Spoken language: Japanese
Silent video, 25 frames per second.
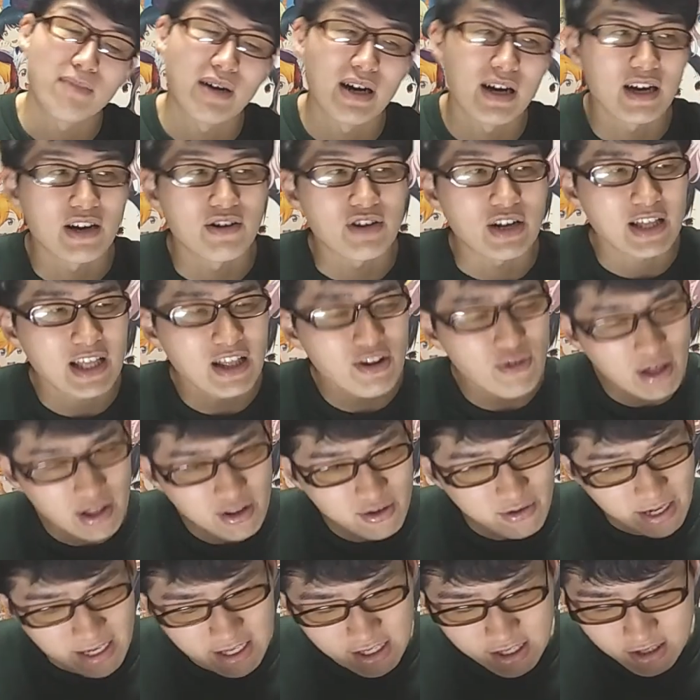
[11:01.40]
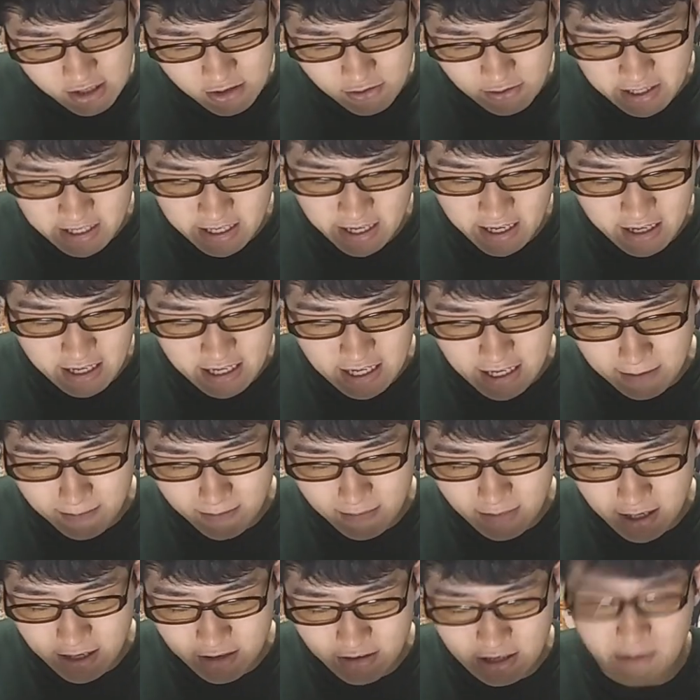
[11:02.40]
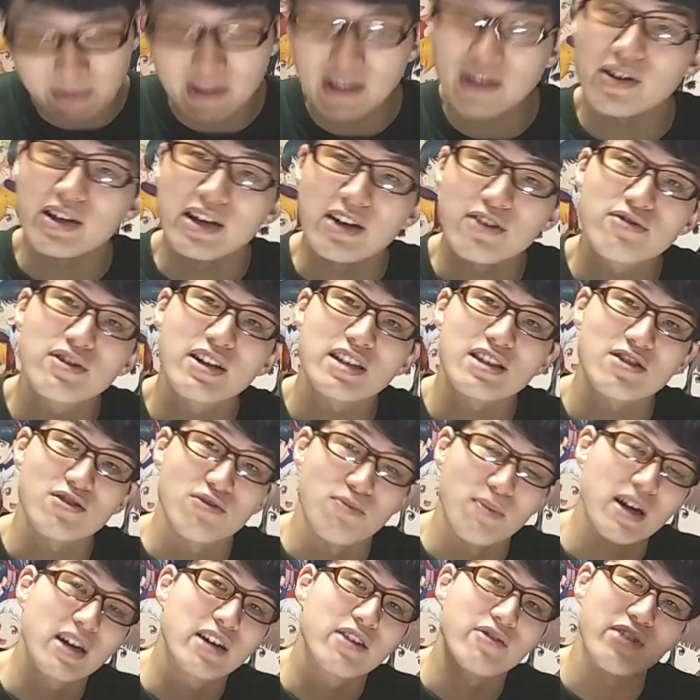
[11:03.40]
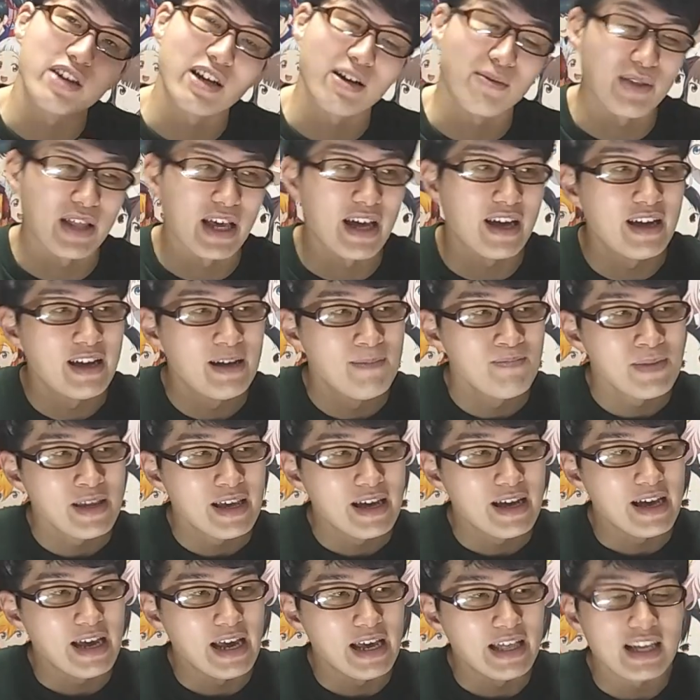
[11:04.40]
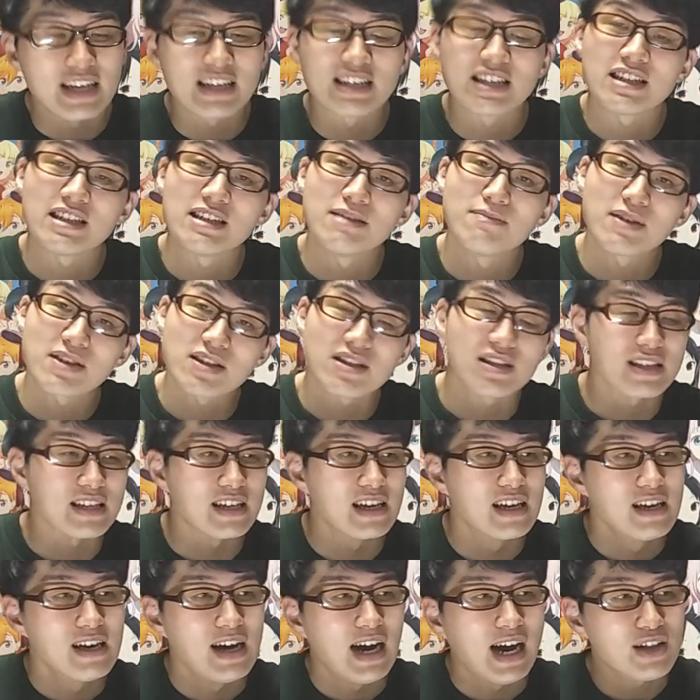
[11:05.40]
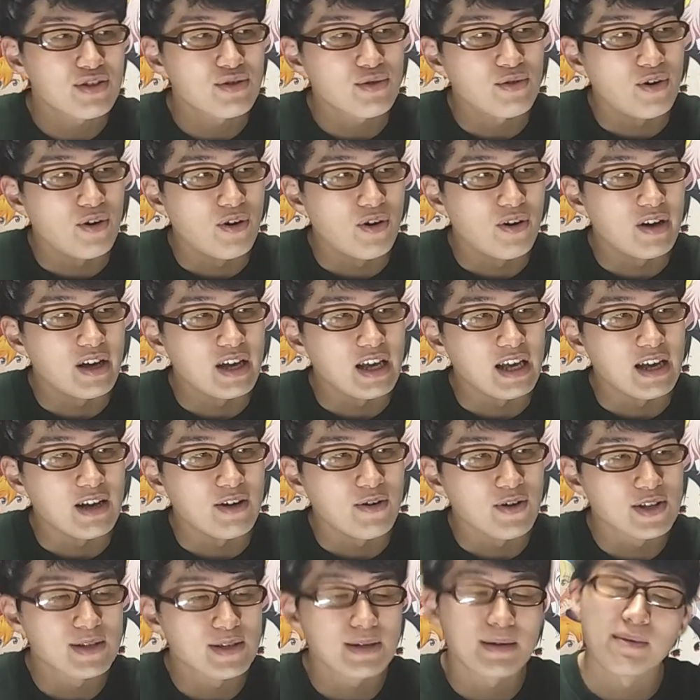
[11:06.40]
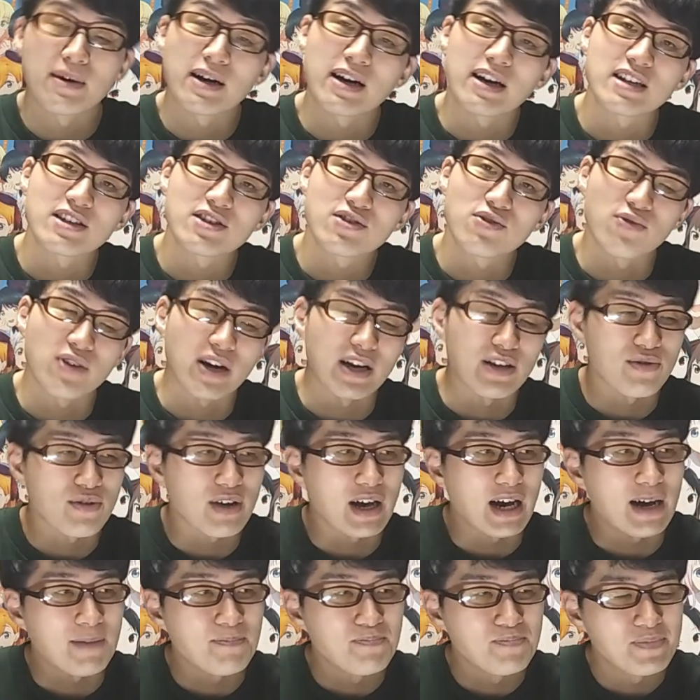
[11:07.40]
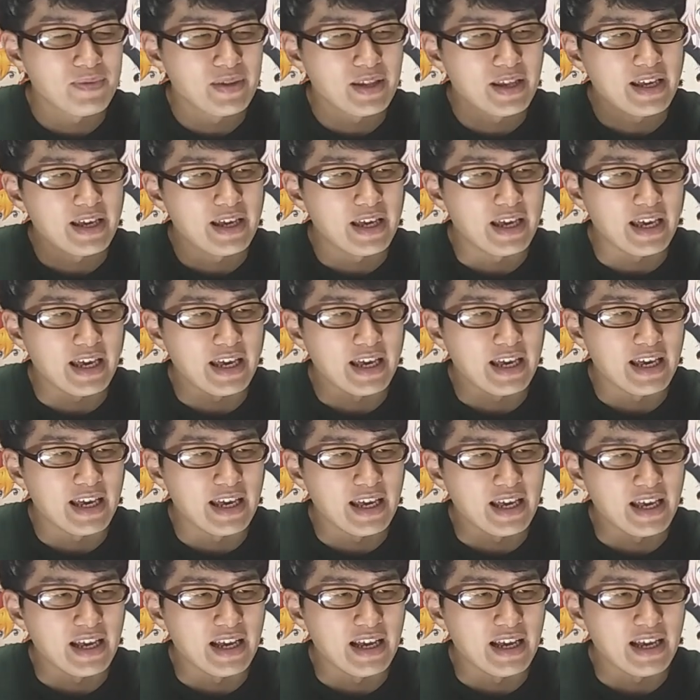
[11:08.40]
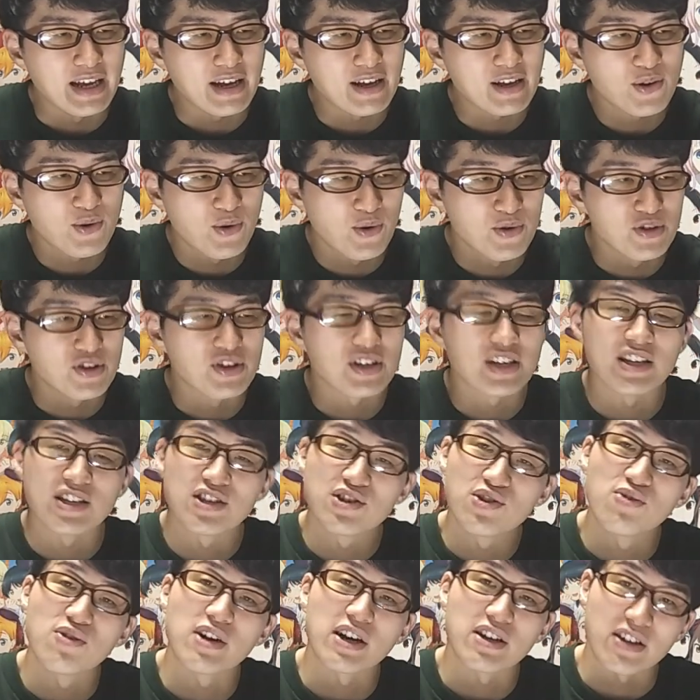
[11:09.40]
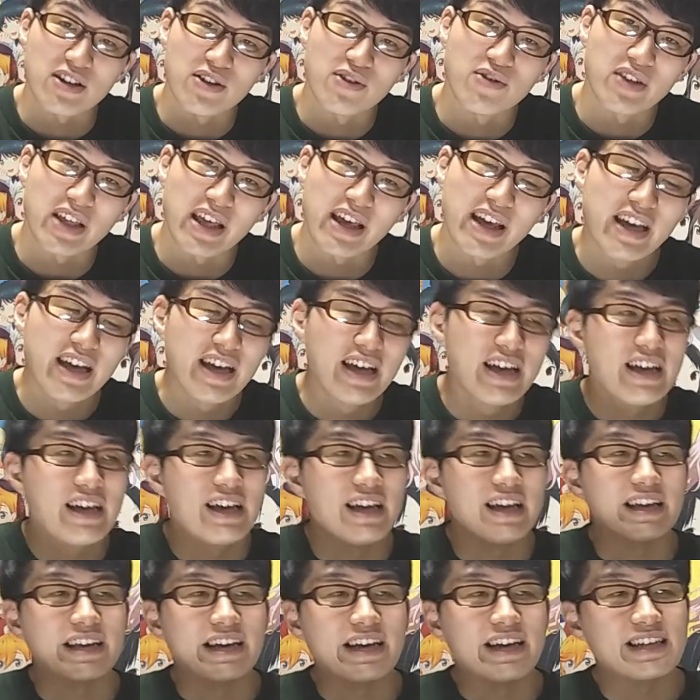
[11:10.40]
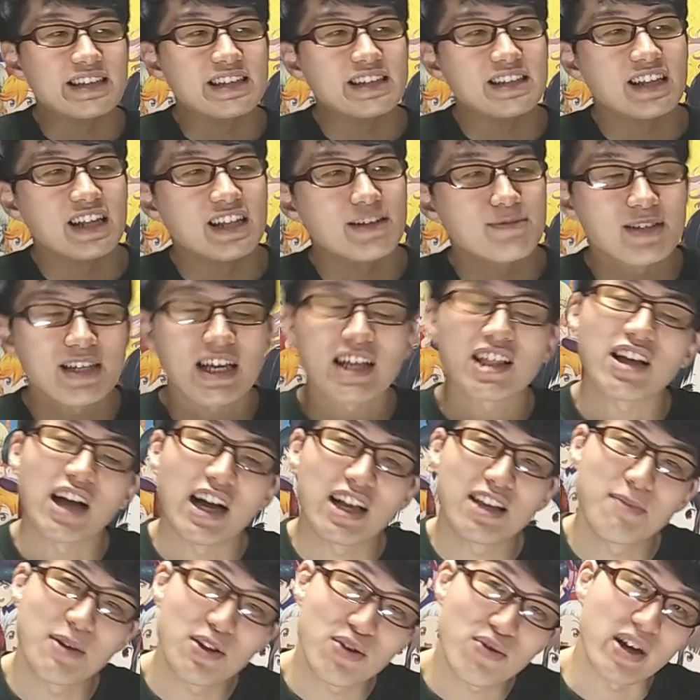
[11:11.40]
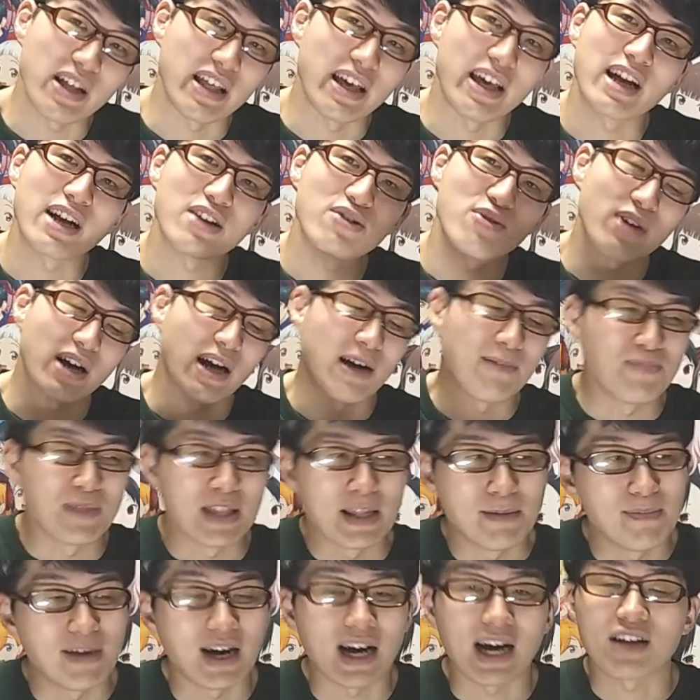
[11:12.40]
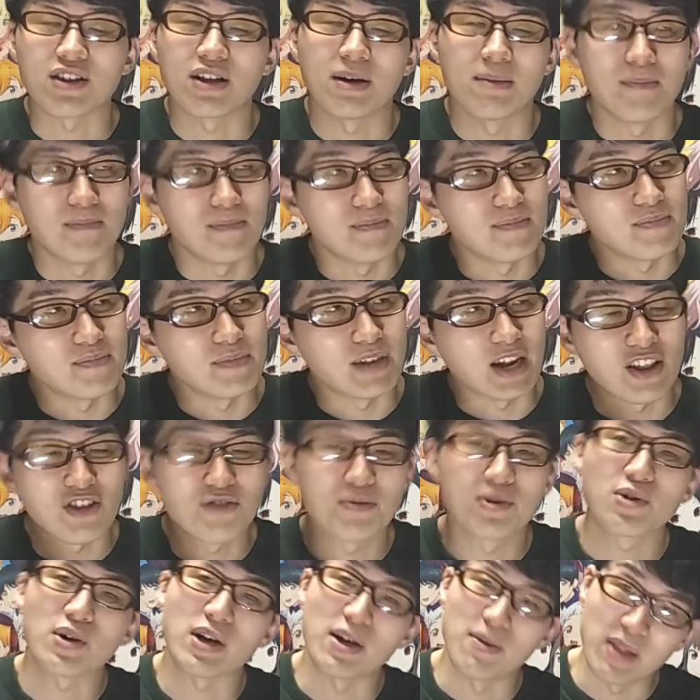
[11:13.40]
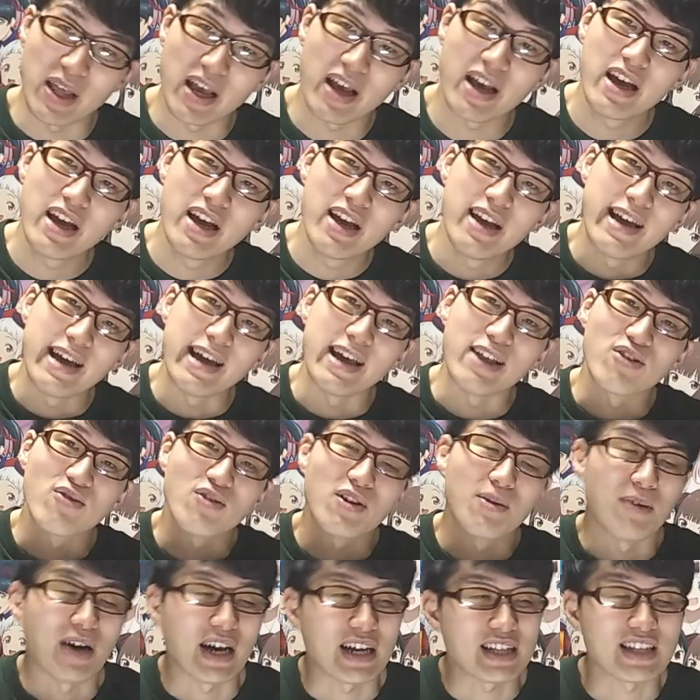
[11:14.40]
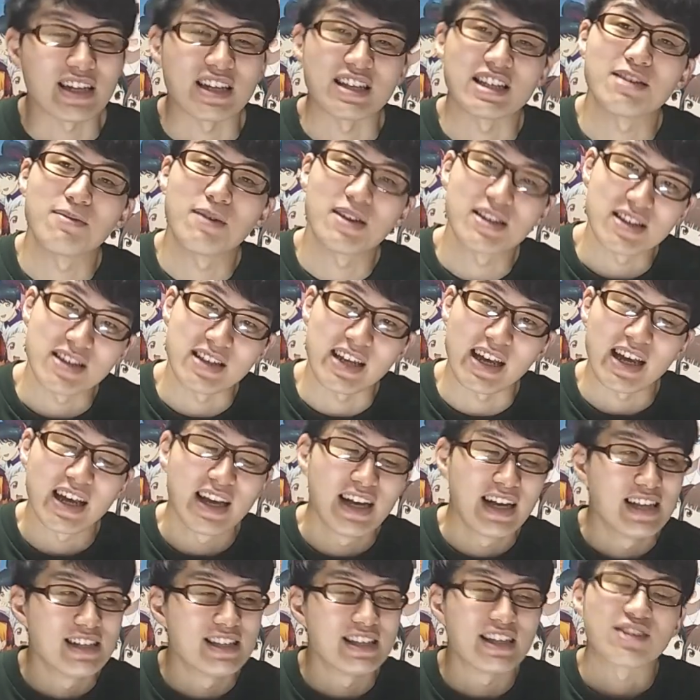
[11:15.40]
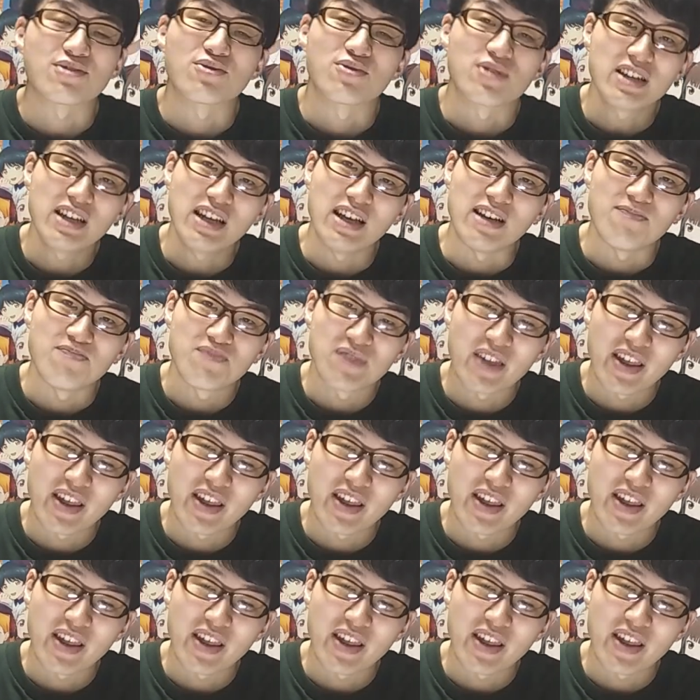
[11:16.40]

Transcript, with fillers: 漫画売りだと、あと来週は月間漫画にも出るかな。9月の漫画売りもね、えー、出しますし、あと、えー、おすすめ漫画紹介とか、えー、公認品紹介でいろいろね、やらせていただいてます。あとアニメとか映画とか、漫画、うん、ラノベとかもね、え動画も上げたりしてますんで、ぜひこの機に